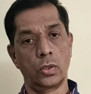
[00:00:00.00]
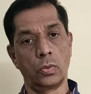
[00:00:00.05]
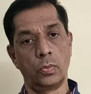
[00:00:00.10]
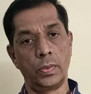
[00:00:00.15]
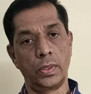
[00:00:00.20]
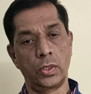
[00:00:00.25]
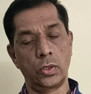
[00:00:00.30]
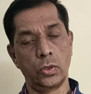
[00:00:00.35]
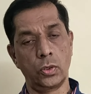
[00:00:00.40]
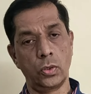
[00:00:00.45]
तो
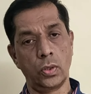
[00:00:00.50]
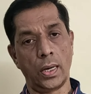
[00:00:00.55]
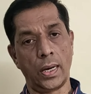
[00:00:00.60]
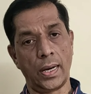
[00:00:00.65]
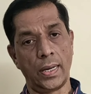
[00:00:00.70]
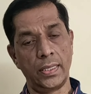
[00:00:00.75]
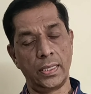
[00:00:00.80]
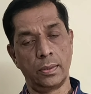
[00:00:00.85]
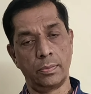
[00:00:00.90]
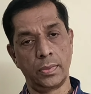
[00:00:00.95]
मित्रों
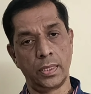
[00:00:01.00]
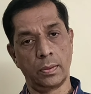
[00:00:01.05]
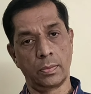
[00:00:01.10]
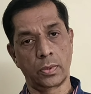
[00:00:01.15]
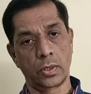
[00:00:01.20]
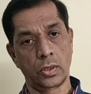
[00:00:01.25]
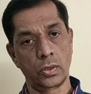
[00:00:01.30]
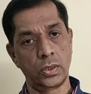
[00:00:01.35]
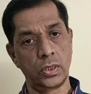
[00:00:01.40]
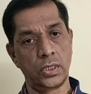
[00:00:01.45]
आज हमने
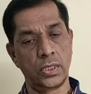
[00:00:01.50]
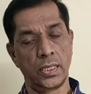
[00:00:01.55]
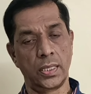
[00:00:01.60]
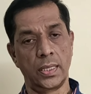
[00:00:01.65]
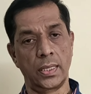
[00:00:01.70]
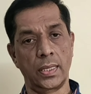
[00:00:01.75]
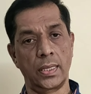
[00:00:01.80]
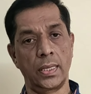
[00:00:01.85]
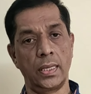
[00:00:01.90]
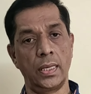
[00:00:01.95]
अमरावती
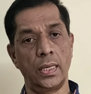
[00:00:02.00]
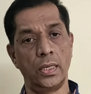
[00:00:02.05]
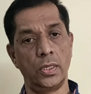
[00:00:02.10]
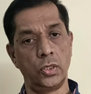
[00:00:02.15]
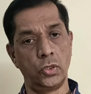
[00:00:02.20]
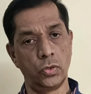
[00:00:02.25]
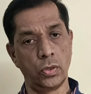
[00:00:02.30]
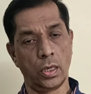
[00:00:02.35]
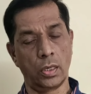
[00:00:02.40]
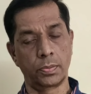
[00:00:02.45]
शहर के
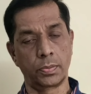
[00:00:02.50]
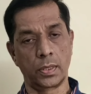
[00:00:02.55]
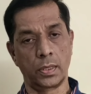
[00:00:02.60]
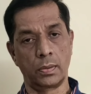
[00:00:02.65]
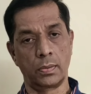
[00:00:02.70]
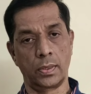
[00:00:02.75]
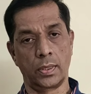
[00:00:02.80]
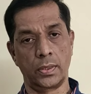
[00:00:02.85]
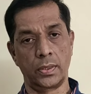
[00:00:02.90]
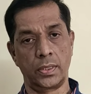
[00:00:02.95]
युवा
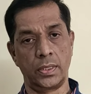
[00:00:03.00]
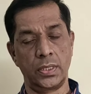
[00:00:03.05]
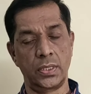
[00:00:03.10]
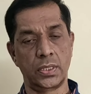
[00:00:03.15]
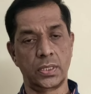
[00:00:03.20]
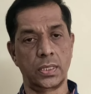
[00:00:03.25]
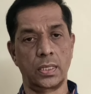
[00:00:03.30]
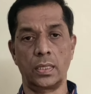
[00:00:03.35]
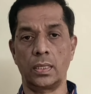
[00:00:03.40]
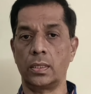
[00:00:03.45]

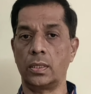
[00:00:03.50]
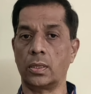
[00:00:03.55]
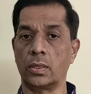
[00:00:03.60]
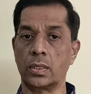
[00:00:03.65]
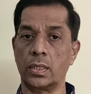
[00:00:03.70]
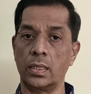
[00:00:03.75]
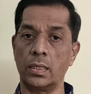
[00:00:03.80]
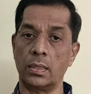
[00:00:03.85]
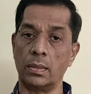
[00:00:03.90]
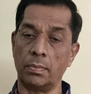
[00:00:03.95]
ऑप्थोनोलॉजिस्ट
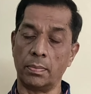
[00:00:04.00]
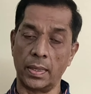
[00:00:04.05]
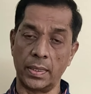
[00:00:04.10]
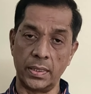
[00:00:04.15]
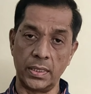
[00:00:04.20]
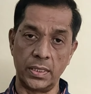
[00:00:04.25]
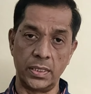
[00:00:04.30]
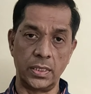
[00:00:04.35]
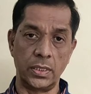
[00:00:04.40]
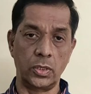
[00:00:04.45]
डॉक्टर
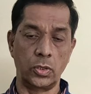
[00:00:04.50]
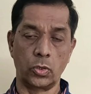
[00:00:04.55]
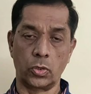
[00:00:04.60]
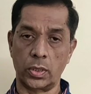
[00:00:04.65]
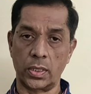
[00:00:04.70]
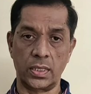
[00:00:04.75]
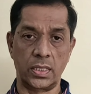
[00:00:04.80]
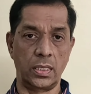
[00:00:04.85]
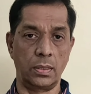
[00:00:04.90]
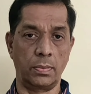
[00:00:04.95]
मनीष
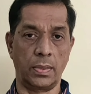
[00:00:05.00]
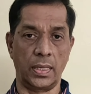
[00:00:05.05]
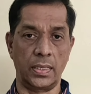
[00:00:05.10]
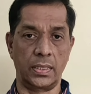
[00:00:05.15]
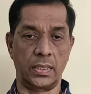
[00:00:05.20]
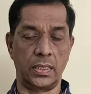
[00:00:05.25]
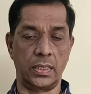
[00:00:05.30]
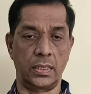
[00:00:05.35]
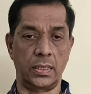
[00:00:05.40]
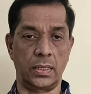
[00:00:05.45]
तोटे से
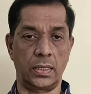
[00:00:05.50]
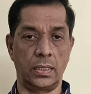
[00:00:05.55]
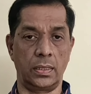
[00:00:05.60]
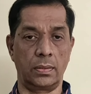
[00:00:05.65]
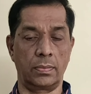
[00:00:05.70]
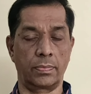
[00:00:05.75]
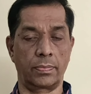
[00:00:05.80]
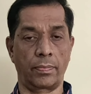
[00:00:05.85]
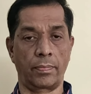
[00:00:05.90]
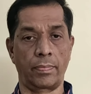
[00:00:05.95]
बातचीत की
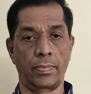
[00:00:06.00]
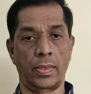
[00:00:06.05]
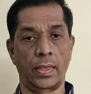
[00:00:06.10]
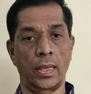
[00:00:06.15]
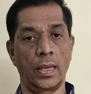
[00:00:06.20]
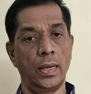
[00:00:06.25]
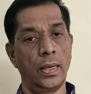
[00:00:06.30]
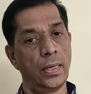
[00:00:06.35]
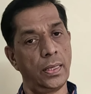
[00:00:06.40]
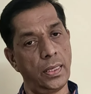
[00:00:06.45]

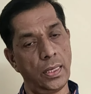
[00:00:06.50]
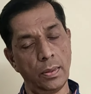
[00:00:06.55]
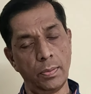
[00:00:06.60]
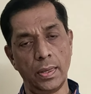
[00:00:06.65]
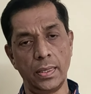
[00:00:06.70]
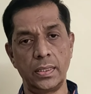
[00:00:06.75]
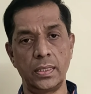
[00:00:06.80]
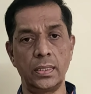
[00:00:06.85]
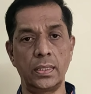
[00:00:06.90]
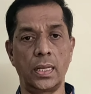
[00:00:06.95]
ये
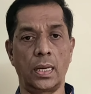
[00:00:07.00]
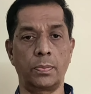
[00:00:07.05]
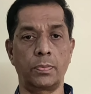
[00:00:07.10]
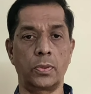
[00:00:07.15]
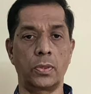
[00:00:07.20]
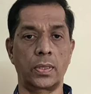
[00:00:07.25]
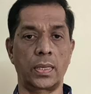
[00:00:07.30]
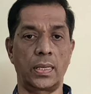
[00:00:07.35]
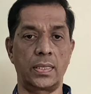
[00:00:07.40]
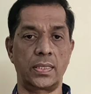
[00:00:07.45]
बातचीत
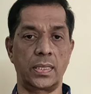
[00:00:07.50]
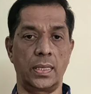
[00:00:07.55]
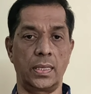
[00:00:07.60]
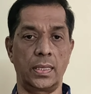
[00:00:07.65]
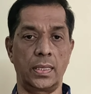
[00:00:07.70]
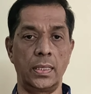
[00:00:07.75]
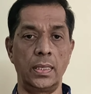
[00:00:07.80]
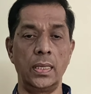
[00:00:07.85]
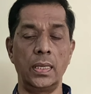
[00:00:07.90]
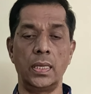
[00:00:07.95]
आपको कैसे
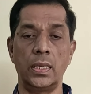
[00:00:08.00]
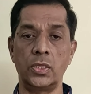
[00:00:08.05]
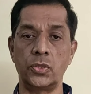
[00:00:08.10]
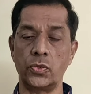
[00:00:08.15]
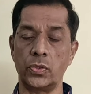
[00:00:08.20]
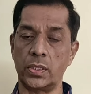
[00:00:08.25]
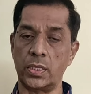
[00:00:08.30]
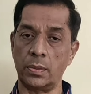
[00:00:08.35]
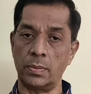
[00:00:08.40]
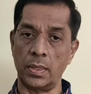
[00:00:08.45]
लगी
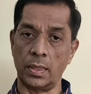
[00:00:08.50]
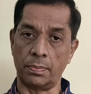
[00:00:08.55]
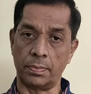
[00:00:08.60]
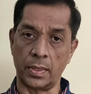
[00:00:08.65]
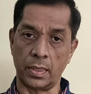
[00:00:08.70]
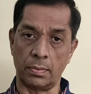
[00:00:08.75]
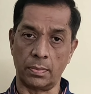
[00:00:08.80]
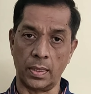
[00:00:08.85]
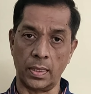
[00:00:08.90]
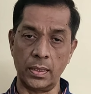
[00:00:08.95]
इस विषय में
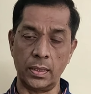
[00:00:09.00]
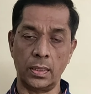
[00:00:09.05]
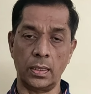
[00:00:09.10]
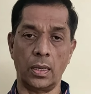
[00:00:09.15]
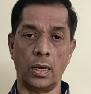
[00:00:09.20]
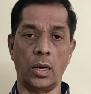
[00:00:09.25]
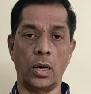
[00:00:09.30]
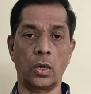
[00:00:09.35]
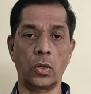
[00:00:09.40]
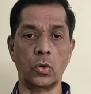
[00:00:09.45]
अपना
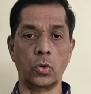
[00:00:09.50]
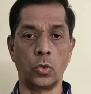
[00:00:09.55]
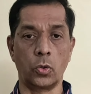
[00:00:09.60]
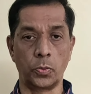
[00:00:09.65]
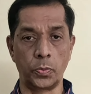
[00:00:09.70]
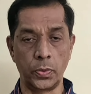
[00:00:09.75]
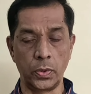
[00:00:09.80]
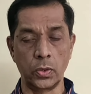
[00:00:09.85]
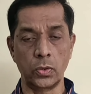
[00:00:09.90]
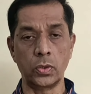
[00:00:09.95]
मत और
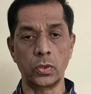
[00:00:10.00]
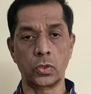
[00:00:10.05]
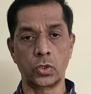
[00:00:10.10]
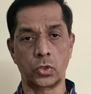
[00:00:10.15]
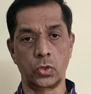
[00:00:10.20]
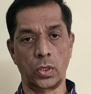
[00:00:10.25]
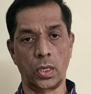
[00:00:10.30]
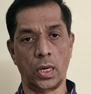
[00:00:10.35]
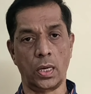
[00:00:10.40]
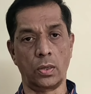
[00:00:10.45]
उपयुक्त
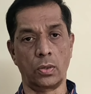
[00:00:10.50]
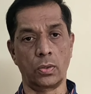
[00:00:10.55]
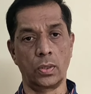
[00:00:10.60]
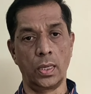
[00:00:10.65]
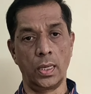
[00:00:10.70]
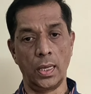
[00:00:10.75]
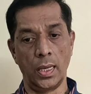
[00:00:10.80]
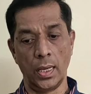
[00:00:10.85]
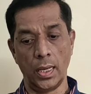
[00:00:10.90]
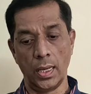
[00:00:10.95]
सुझाव
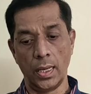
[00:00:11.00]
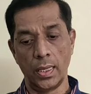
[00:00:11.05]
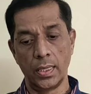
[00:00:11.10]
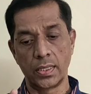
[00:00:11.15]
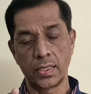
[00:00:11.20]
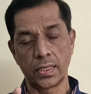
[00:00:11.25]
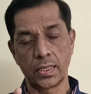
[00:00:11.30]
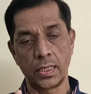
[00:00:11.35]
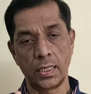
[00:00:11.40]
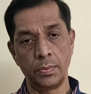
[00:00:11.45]

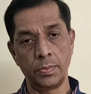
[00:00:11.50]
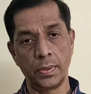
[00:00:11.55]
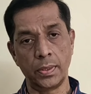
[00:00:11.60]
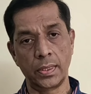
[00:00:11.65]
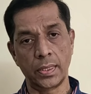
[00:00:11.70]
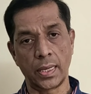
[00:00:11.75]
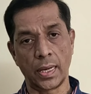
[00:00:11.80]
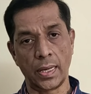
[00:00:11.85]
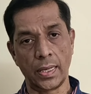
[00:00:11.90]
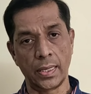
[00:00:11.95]
स्क्रीन पर
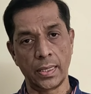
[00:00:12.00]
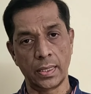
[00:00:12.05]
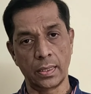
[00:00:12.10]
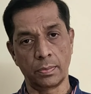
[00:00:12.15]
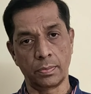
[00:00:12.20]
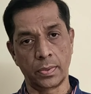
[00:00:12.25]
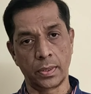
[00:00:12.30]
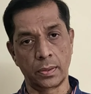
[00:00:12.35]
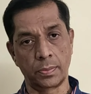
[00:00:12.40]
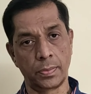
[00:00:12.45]
दिखाए गए
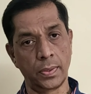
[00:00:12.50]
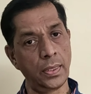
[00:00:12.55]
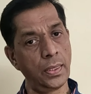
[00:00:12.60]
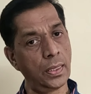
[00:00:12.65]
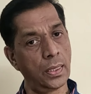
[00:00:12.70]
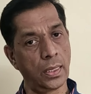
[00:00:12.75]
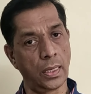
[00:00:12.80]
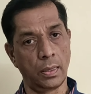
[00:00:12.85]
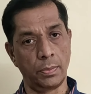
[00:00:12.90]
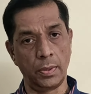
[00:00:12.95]
नंबर पर
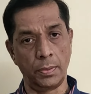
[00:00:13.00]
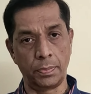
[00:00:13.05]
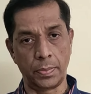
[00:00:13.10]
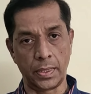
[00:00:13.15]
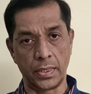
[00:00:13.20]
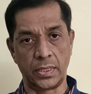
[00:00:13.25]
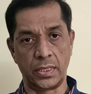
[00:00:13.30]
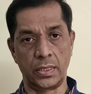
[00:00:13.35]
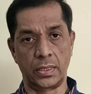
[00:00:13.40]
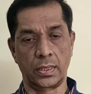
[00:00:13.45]
हमें
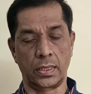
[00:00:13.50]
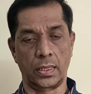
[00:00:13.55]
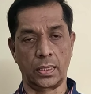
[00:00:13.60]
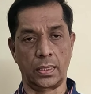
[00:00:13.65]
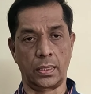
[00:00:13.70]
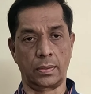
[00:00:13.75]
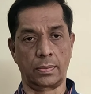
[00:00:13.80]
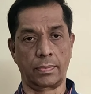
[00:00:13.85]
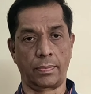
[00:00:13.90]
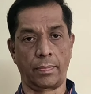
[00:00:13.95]
प्रेषित
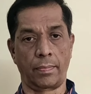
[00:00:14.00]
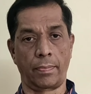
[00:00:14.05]
करें